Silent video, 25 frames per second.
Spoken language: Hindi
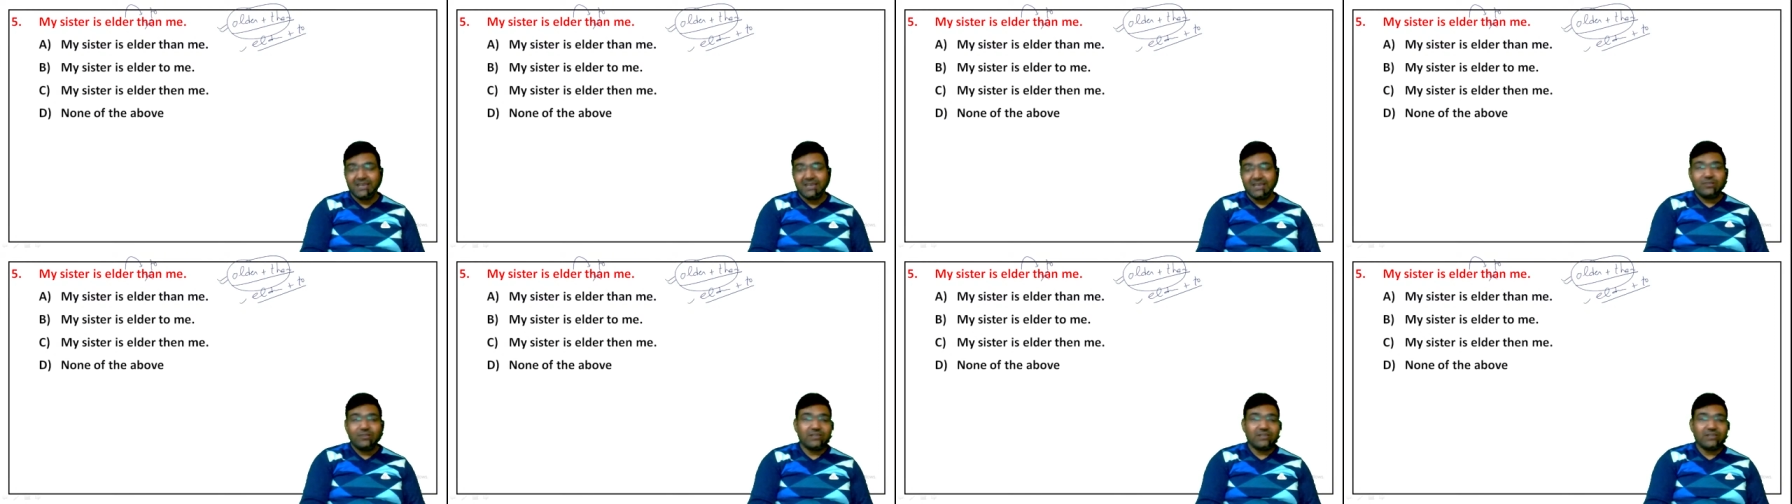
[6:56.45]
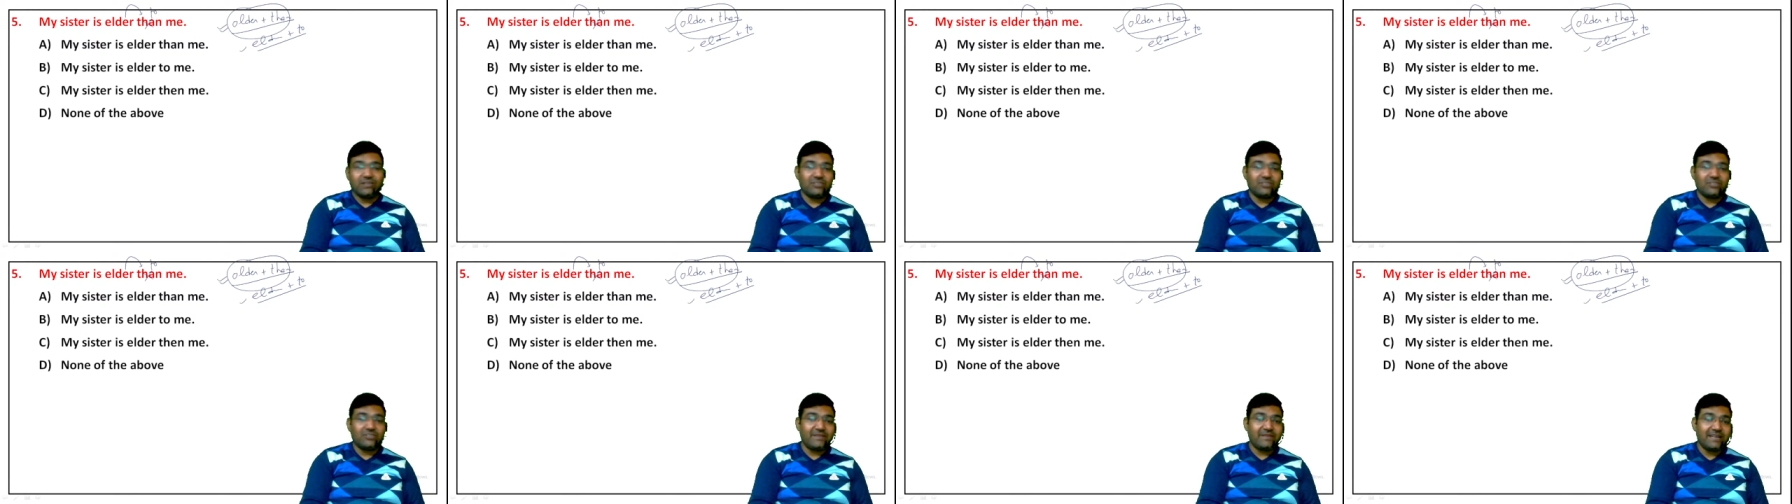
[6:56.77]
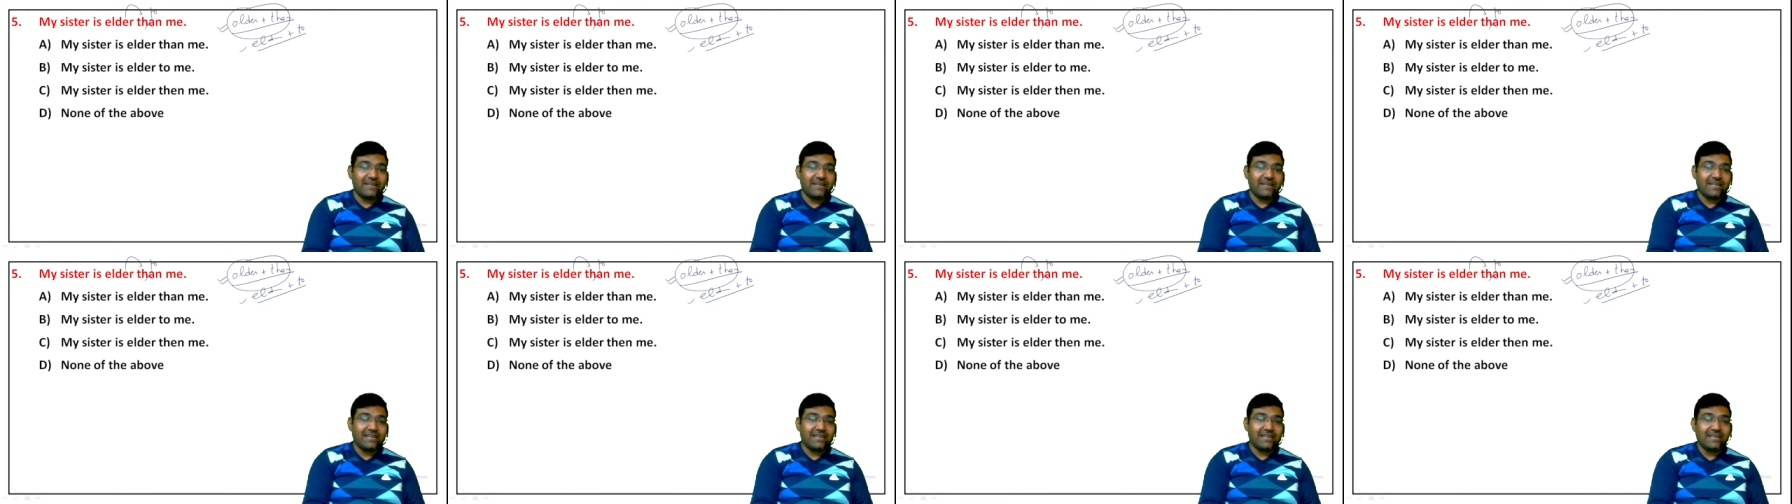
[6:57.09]
तो आंसर हमारा
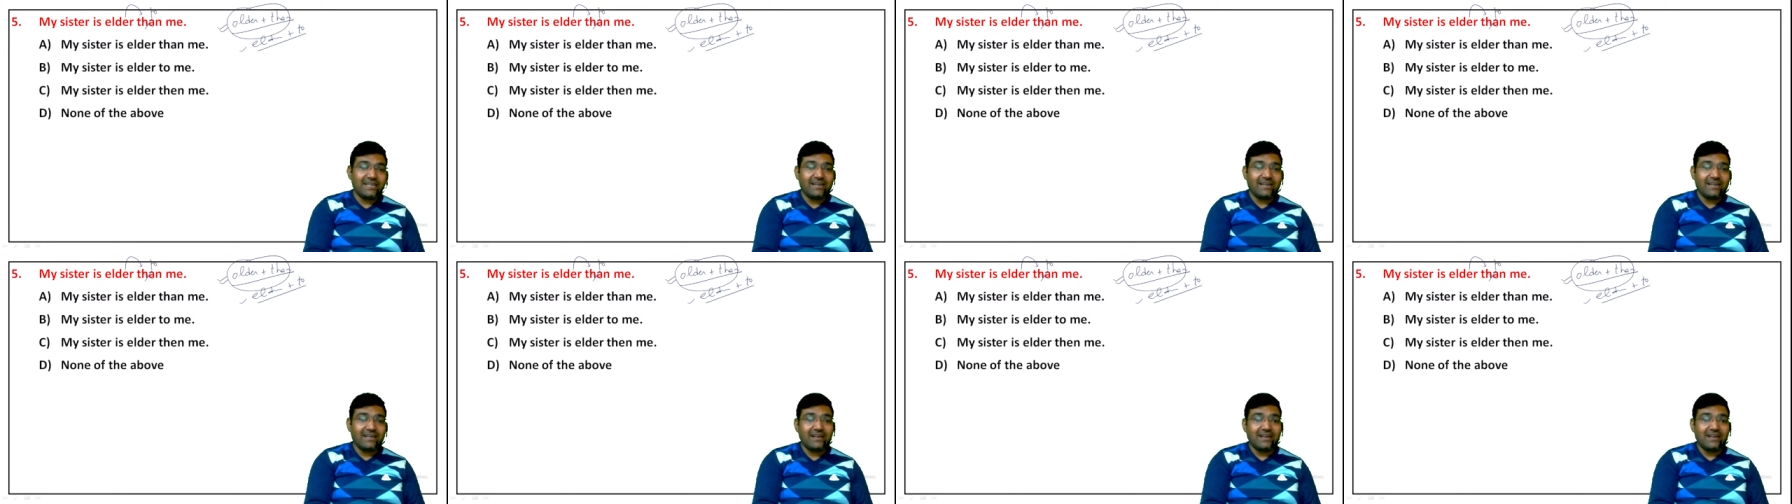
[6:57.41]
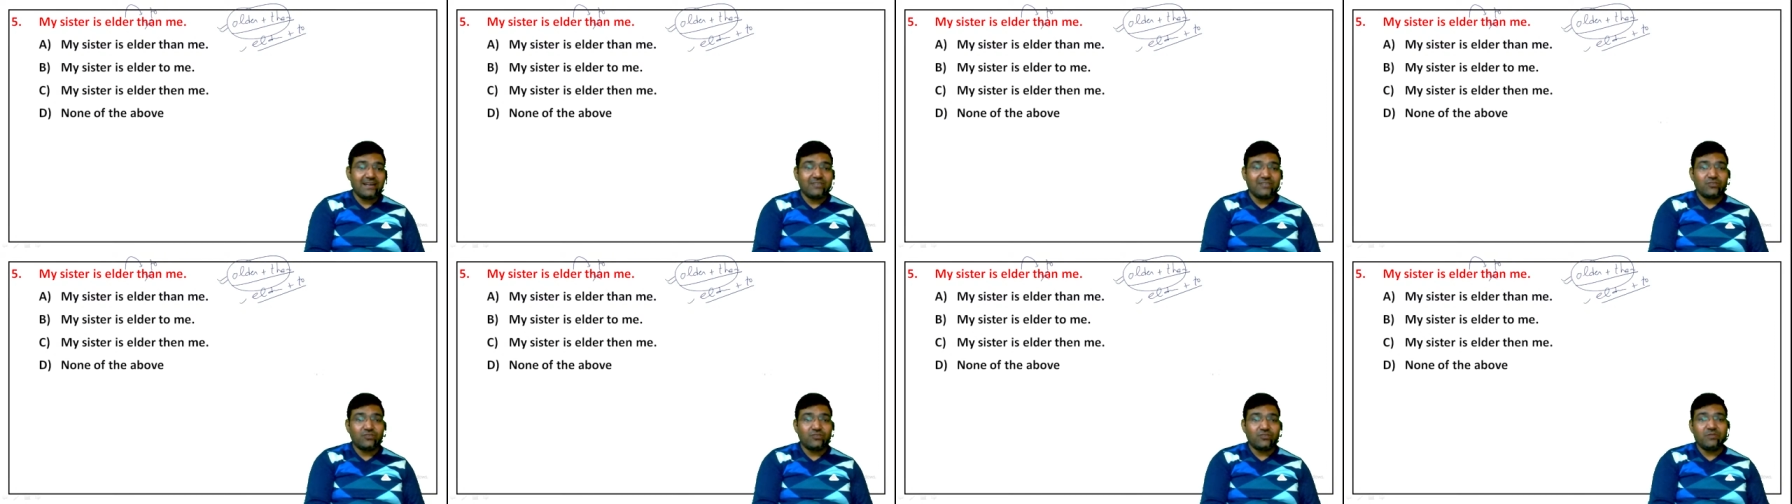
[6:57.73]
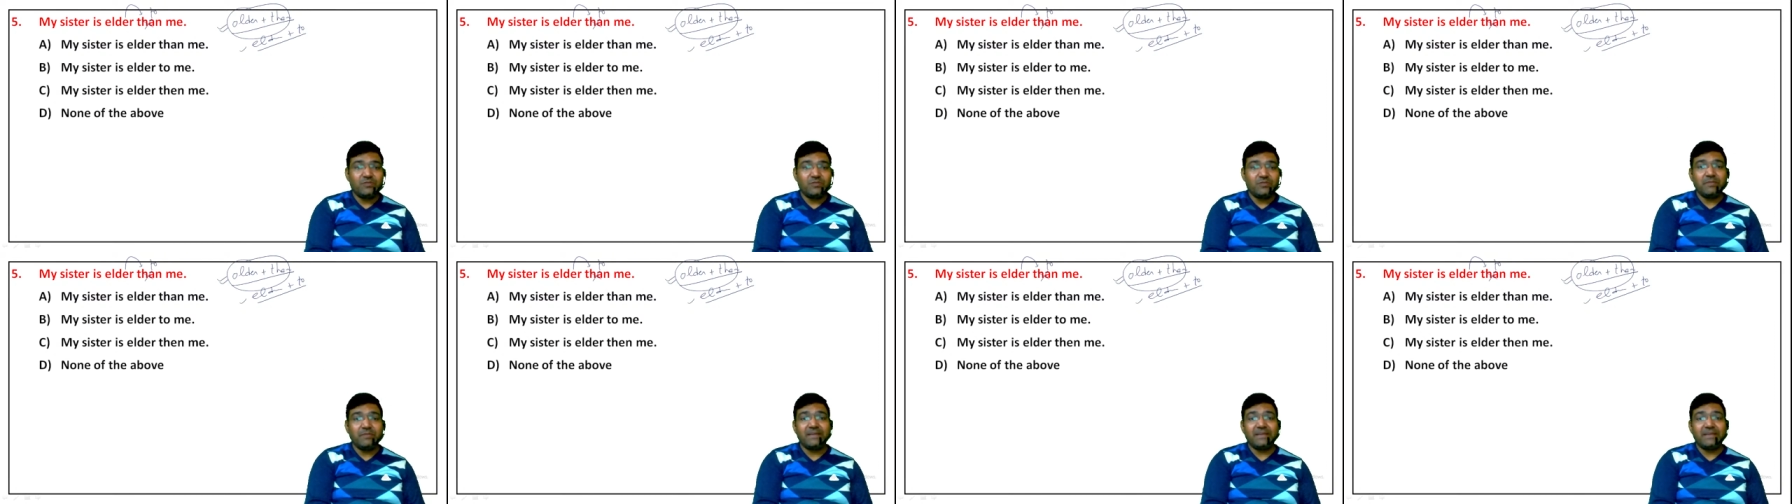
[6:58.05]
क्या जाएगा आंसर वुड बी